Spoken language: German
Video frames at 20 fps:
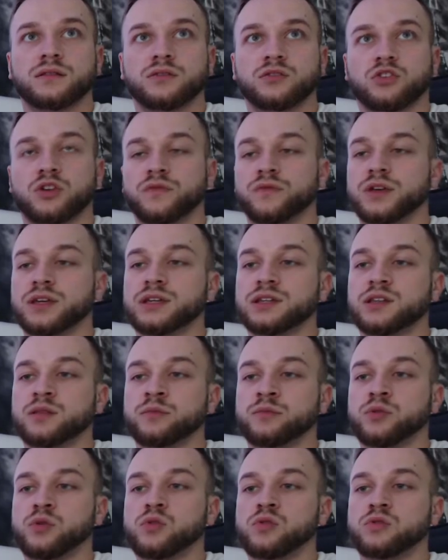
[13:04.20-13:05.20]
können wir hier den
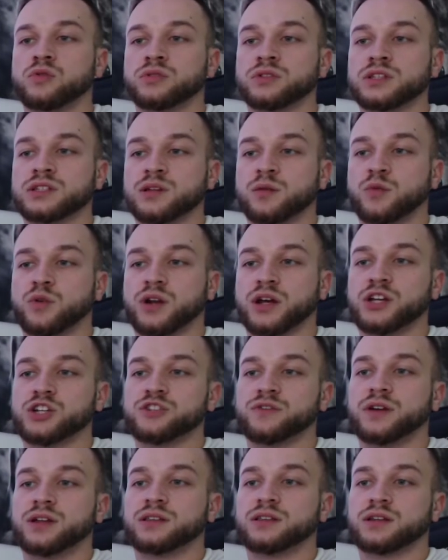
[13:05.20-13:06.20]
Bogen und das
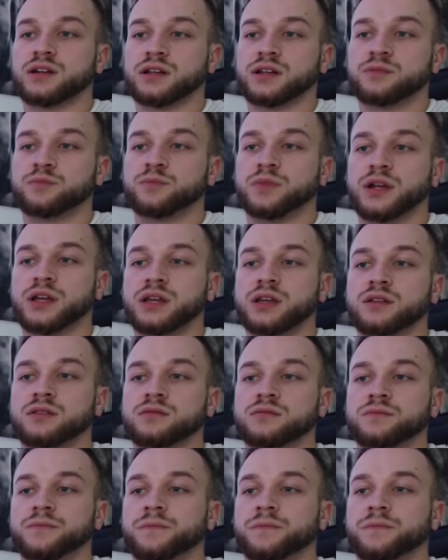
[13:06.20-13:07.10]
Samurai-Schwert ranbringen.